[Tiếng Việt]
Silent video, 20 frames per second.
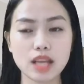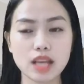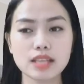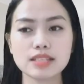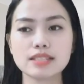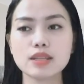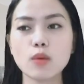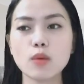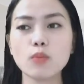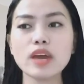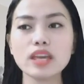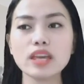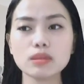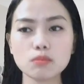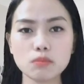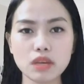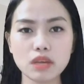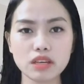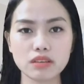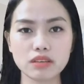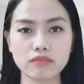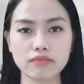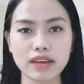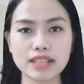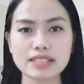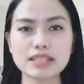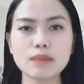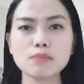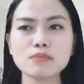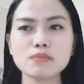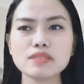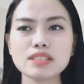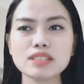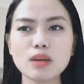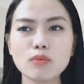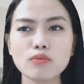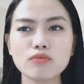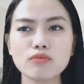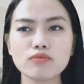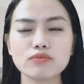sống hết mình và chăm
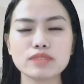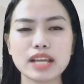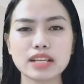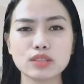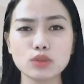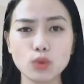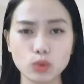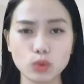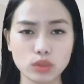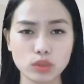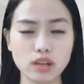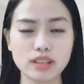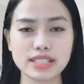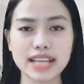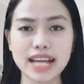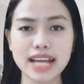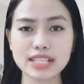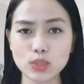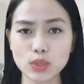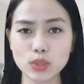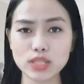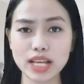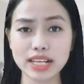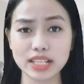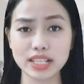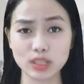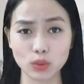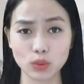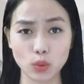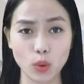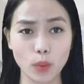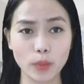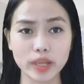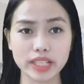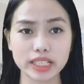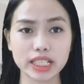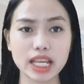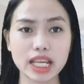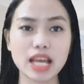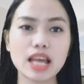sóc dành đủ thời gian cho gia đình của mình